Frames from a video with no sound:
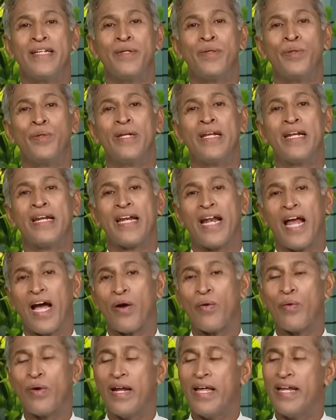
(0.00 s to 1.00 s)
యూరిన్
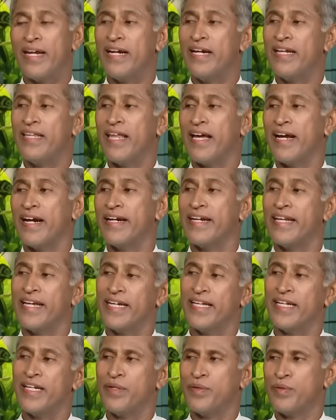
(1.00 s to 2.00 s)
రాకుండా నీళ్లు తాగే
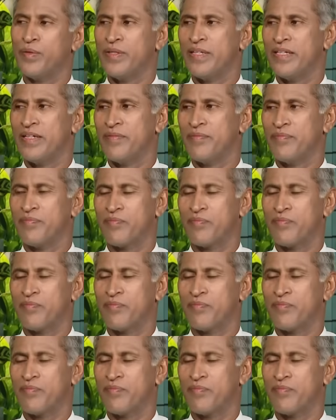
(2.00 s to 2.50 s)
టెక్నిక్ ఉంది